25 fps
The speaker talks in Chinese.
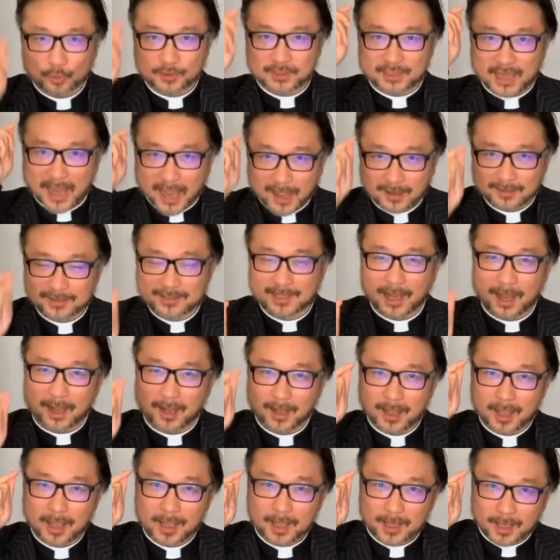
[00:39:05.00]
常
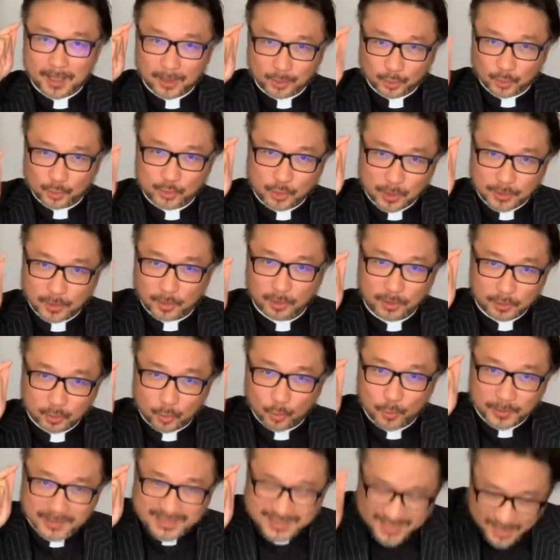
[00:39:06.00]
常很多传道人都
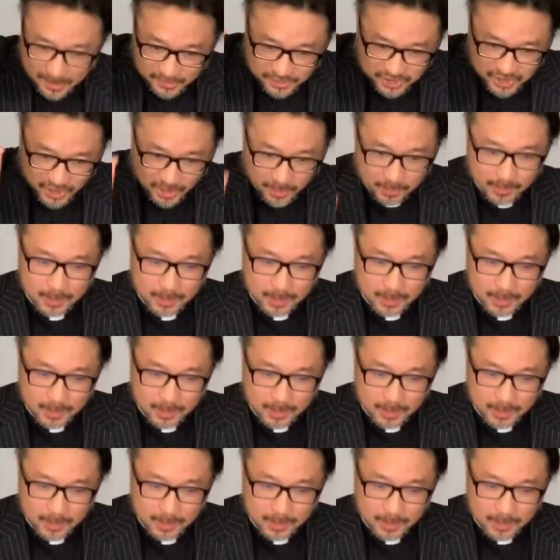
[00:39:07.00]
会这样解。